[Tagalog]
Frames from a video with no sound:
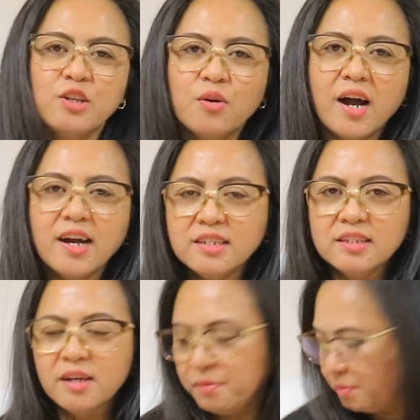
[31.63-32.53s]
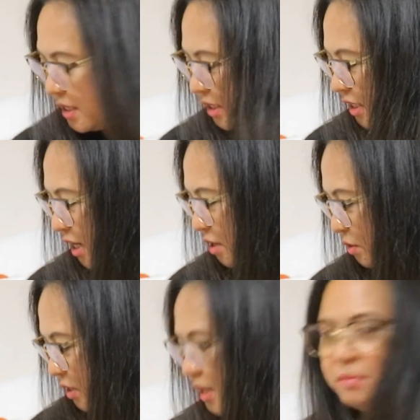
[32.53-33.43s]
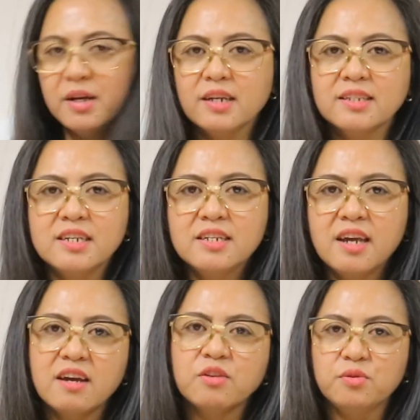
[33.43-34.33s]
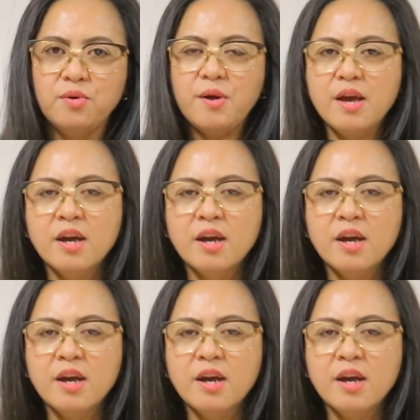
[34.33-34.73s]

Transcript: So guys, mag-start tayo sa mga skincare ko.